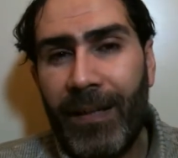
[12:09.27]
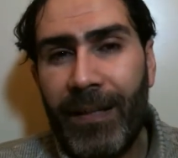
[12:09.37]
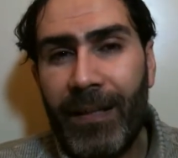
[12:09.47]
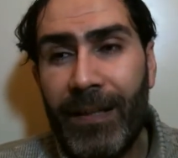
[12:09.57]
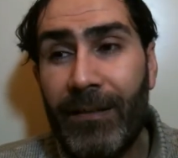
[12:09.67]

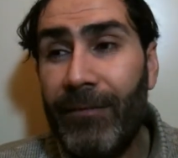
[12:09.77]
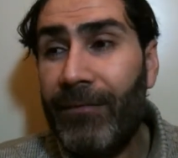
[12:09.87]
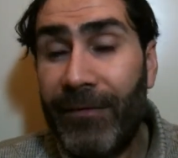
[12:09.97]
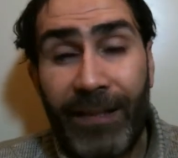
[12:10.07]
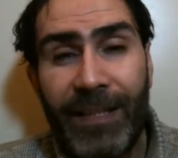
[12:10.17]
e,
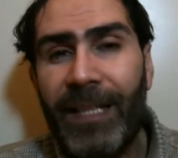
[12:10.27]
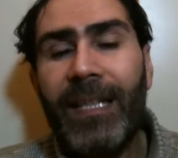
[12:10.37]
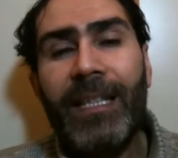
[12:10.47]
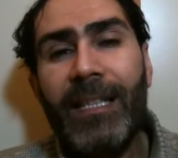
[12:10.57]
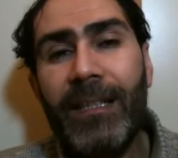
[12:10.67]

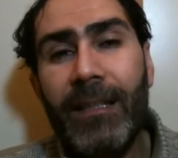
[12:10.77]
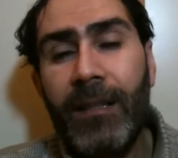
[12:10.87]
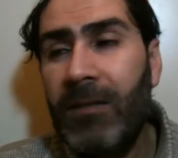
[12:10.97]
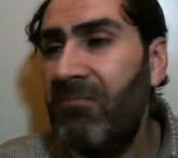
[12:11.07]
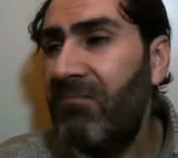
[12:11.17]
fiillerin,
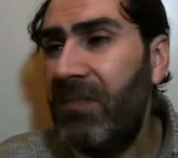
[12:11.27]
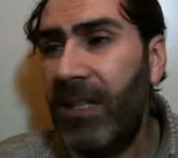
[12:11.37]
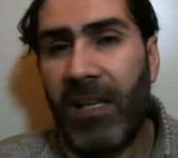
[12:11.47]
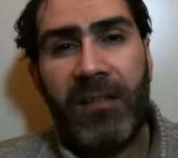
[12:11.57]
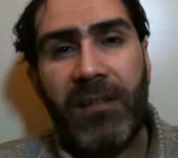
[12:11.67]

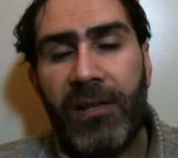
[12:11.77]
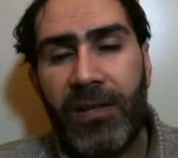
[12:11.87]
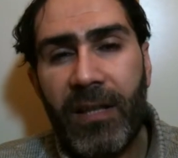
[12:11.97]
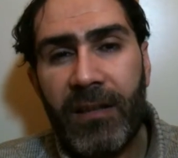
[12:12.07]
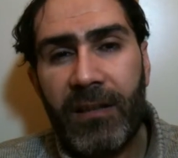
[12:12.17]

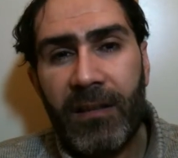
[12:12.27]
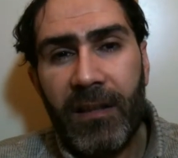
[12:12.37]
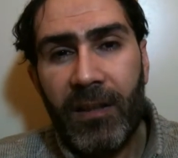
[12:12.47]
yaratılışların?